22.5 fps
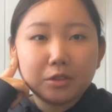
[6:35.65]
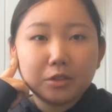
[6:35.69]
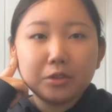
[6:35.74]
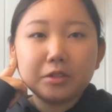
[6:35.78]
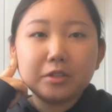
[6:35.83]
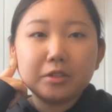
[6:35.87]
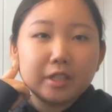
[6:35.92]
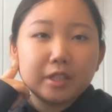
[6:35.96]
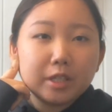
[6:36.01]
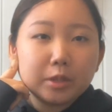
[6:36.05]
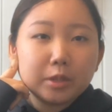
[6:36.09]

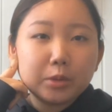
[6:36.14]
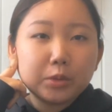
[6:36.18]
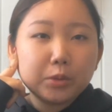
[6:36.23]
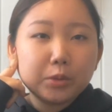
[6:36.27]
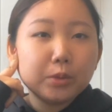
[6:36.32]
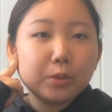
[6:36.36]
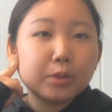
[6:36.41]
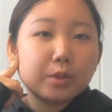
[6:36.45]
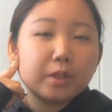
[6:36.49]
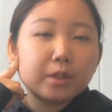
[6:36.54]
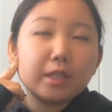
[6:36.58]
特に冬
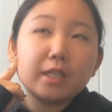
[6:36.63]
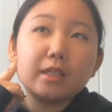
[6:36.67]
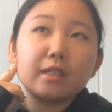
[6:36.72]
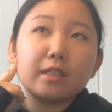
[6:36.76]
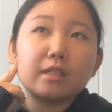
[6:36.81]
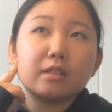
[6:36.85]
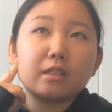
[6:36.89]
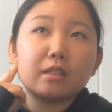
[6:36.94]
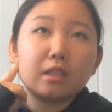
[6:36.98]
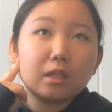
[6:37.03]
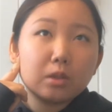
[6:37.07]
服なん
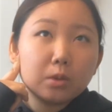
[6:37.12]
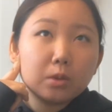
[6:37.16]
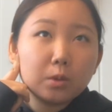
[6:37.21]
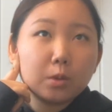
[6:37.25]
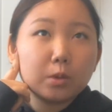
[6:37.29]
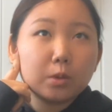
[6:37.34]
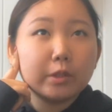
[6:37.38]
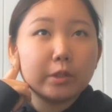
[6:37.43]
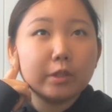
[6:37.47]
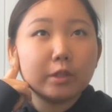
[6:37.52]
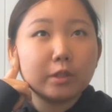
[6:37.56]
ですけど
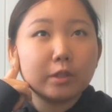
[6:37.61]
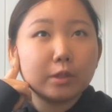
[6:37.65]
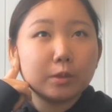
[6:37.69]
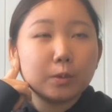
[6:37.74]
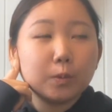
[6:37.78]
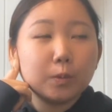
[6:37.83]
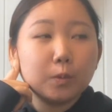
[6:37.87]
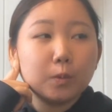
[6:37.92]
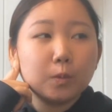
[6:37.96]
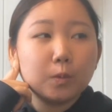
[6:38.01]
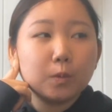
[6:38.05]
冬
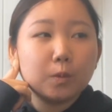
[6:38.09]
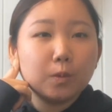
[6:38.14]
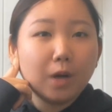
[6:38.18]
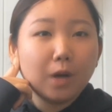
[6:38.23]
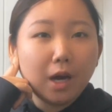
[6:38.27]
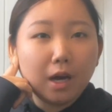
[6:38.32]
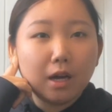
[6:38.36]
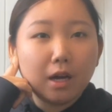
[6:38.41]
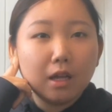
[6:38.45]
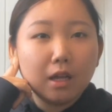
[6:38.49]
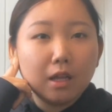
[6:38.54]
服
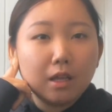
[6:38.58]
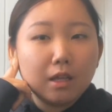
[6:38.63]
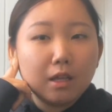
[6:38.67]
は